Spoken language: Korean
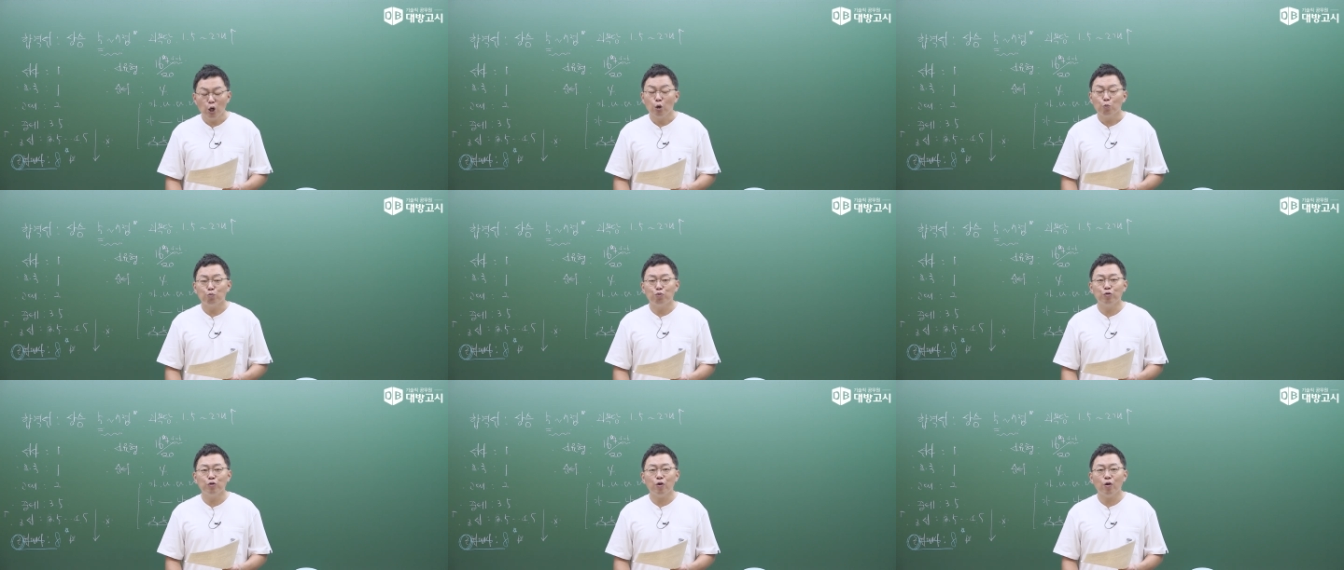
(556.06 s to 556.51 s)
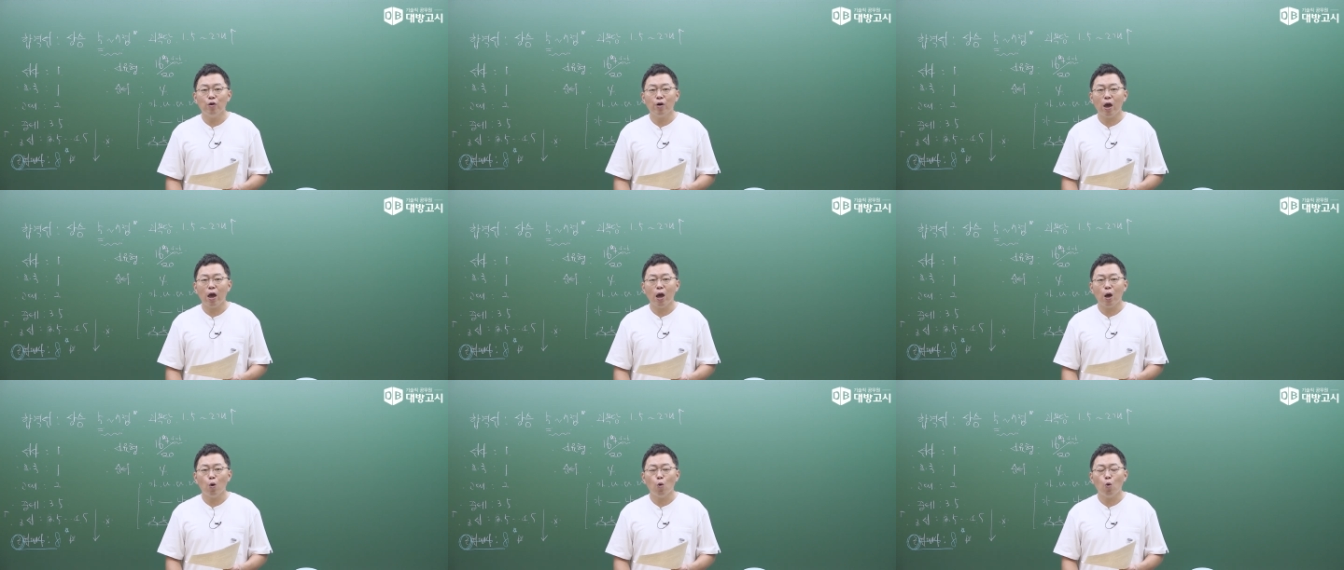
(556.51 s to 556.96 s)

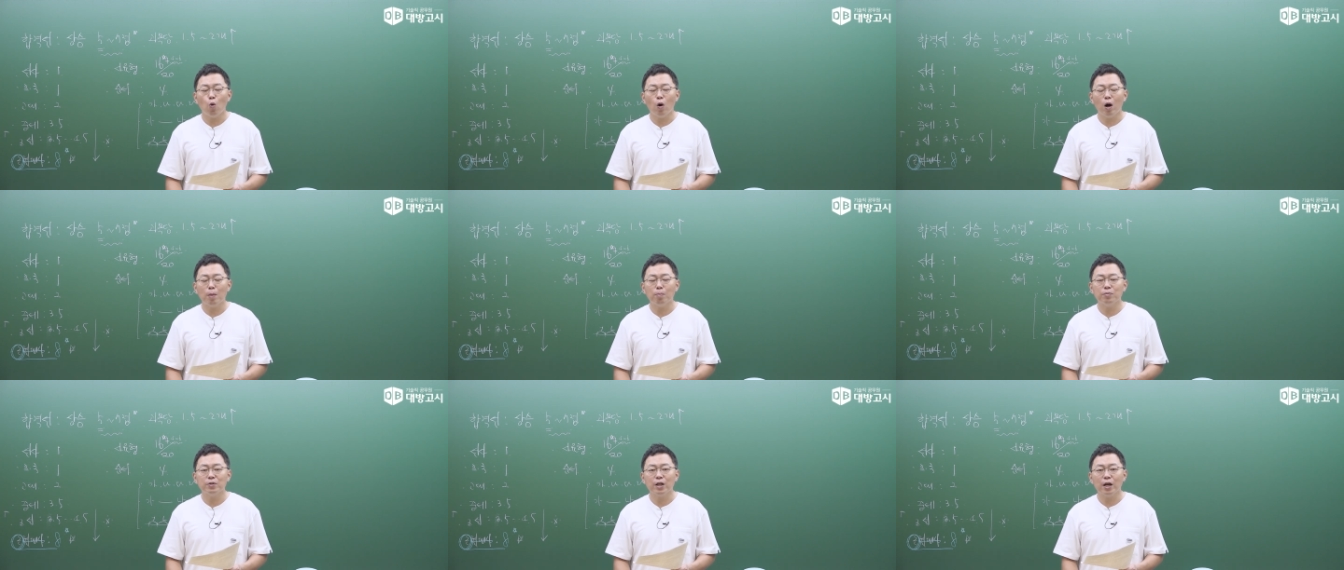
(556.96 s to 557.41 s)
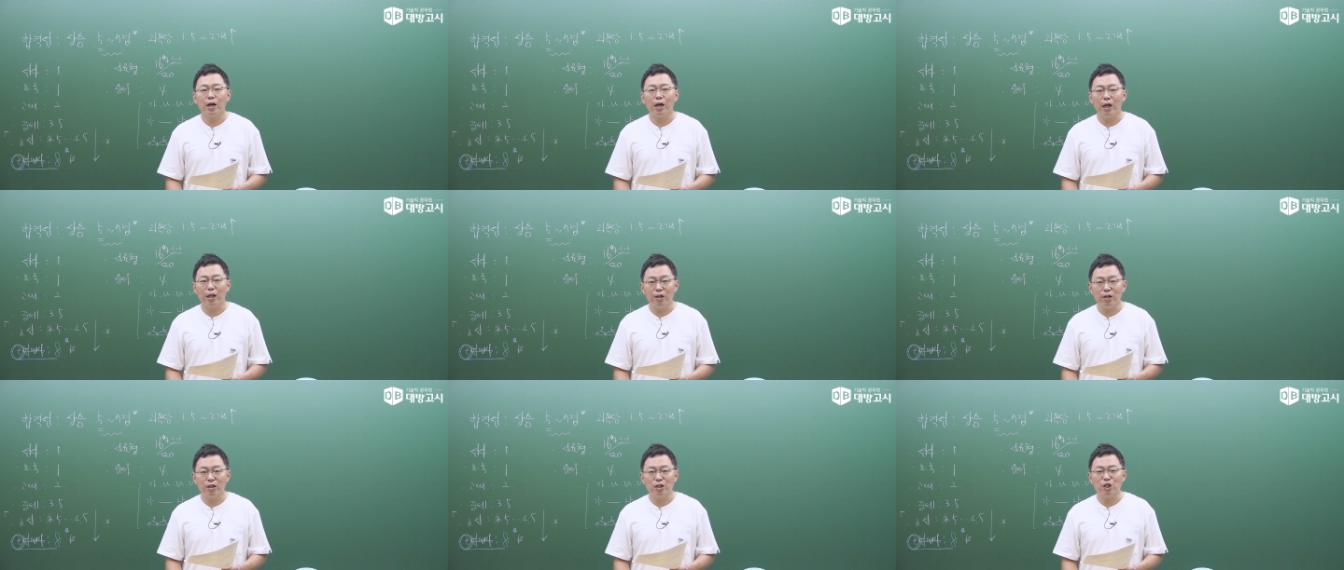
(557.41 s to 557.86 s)
부여의
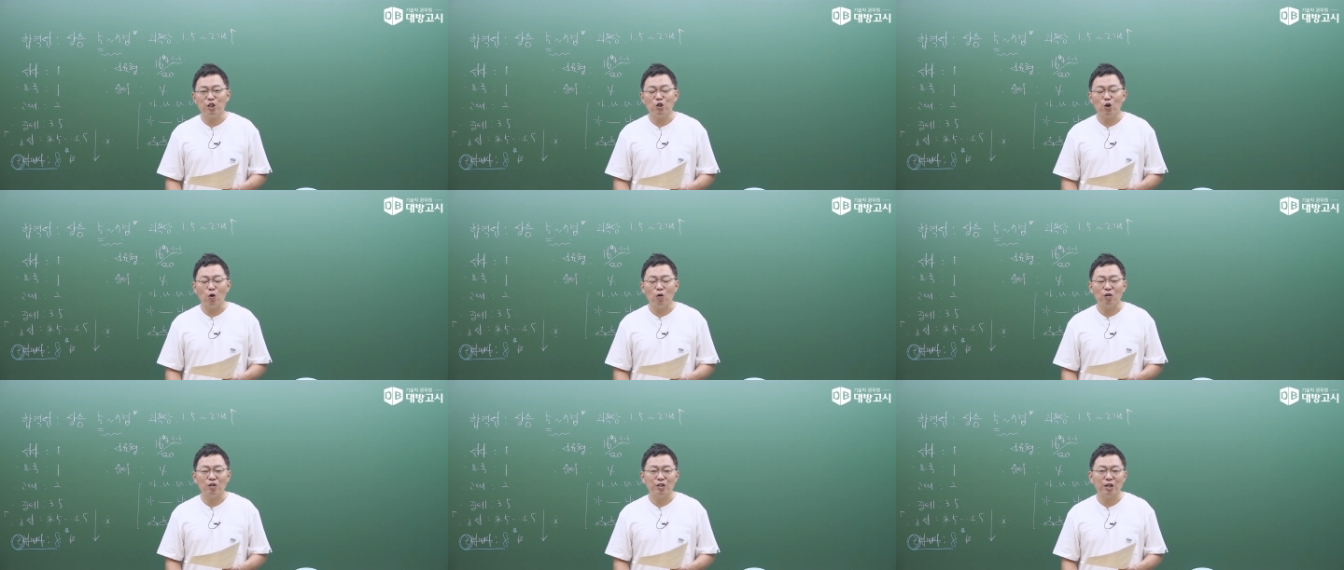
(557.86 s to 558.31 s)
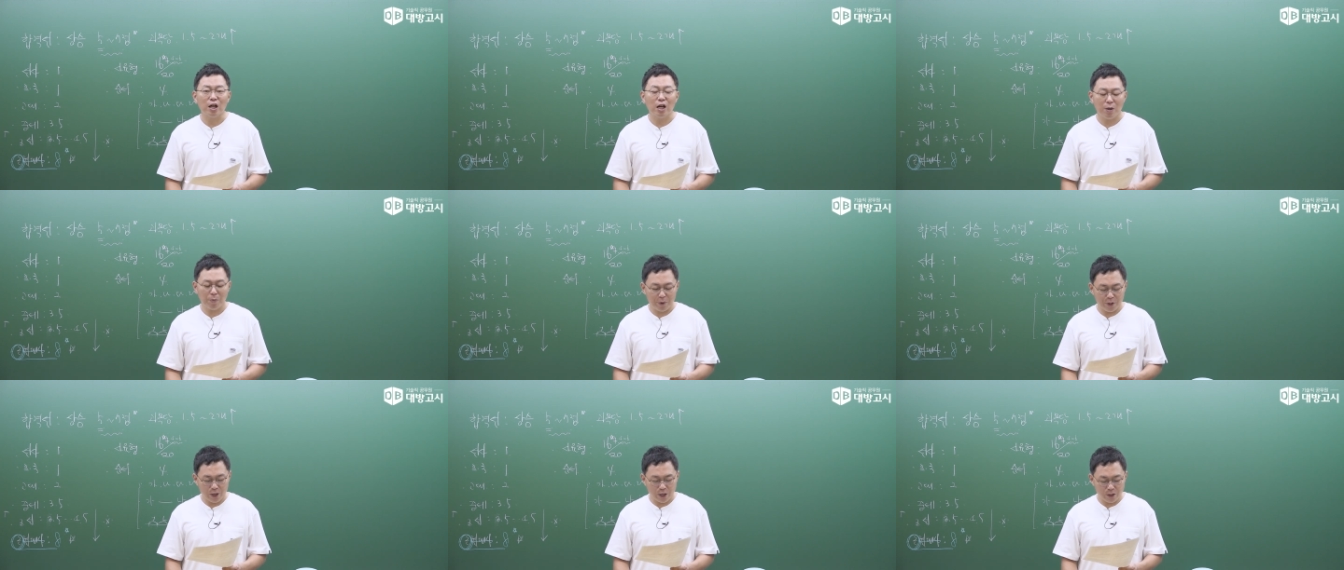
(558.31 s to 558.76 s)
호암사에는
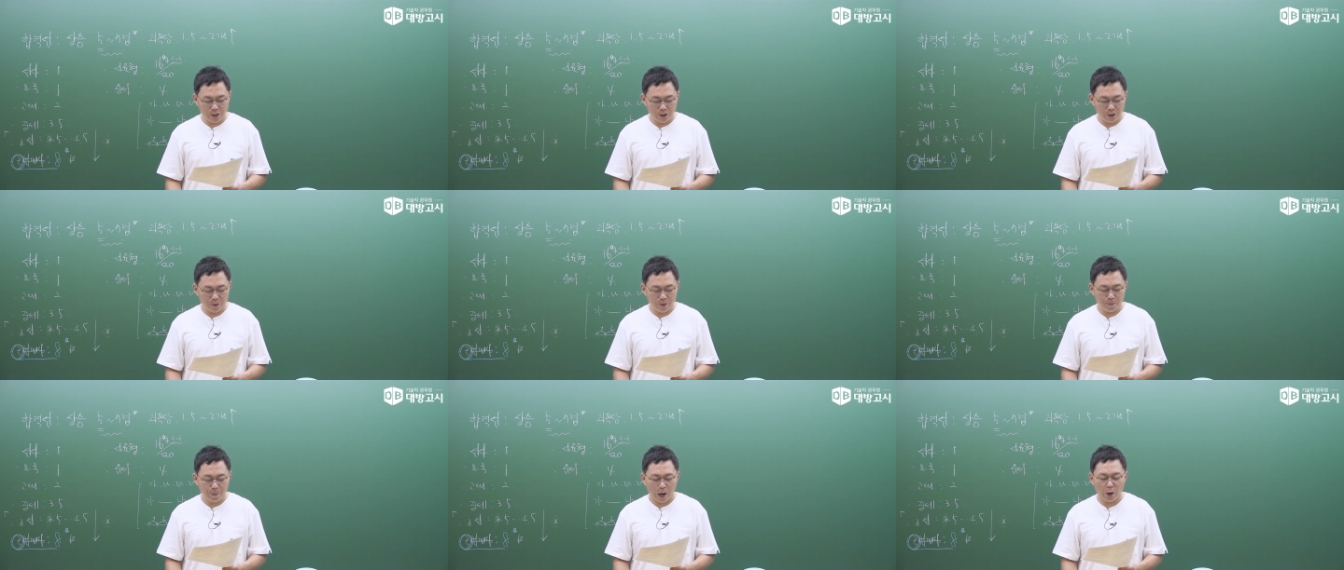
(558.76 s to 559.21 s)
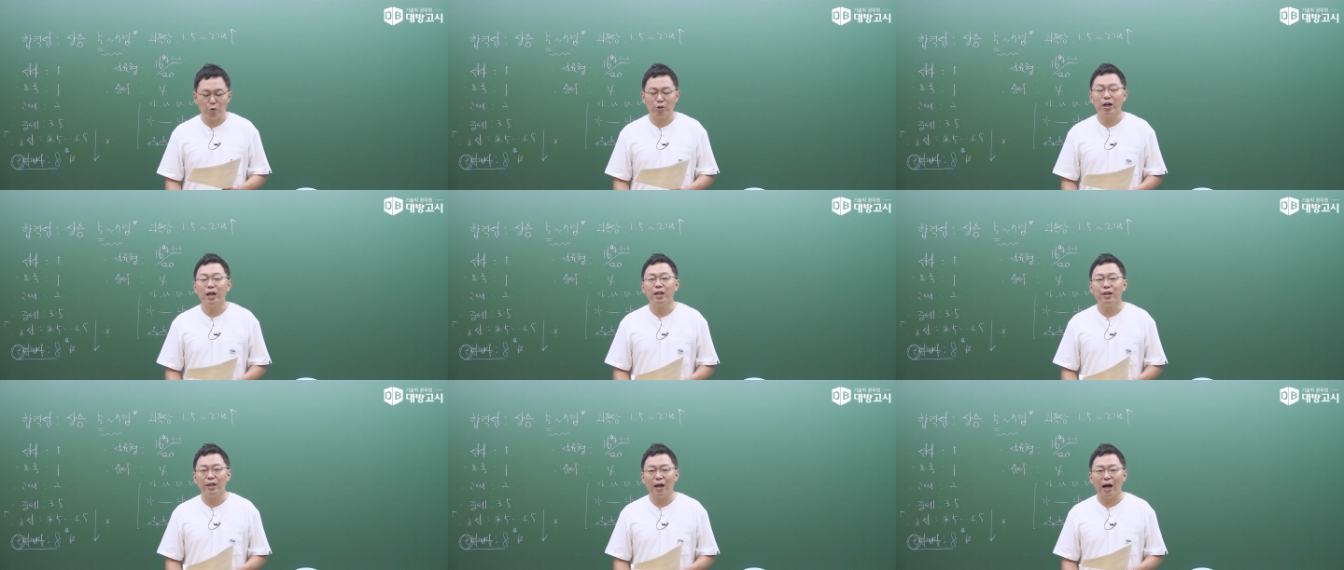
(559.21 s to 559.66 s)
정사이라는
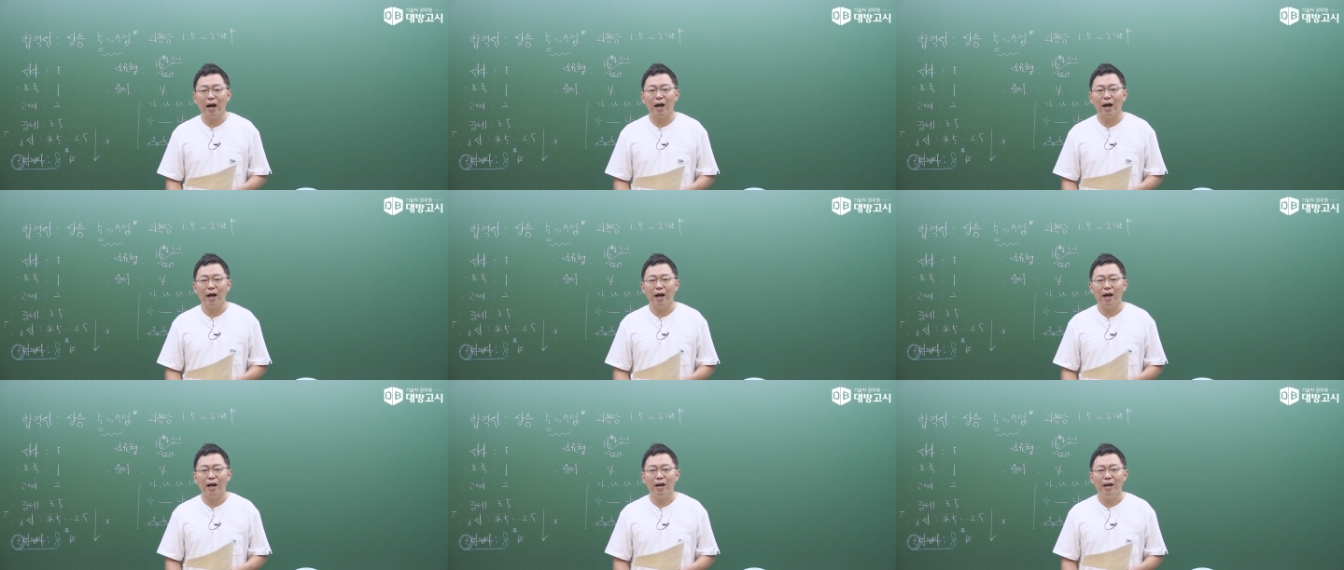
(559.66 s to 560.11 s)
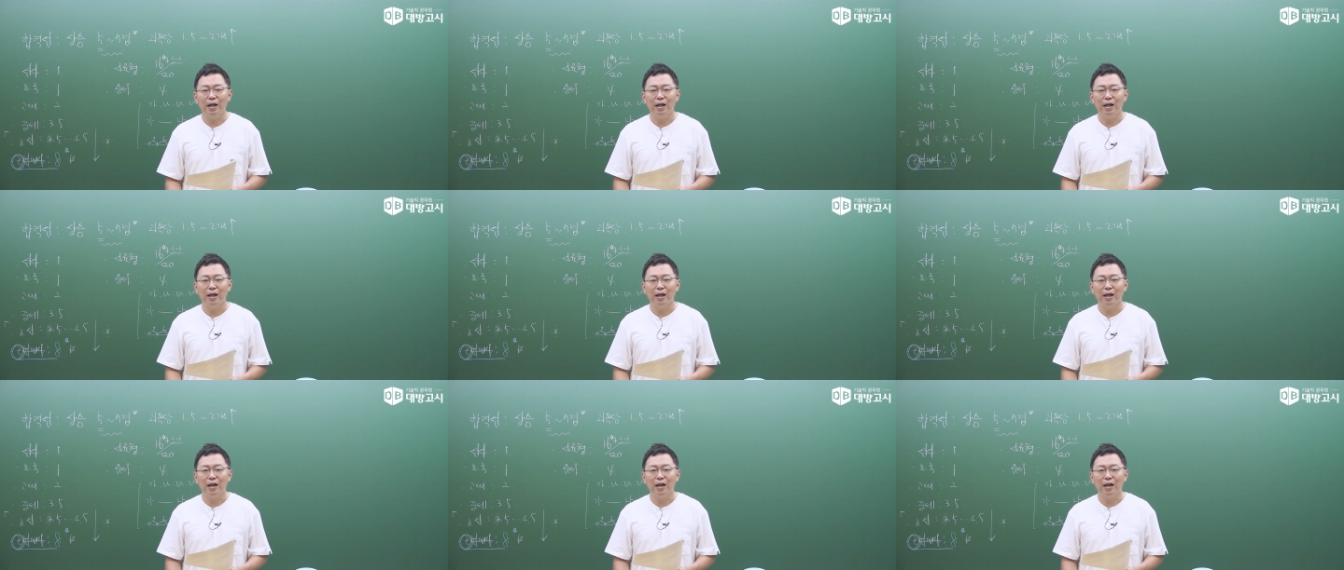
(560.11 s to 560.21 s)
바위가 있다.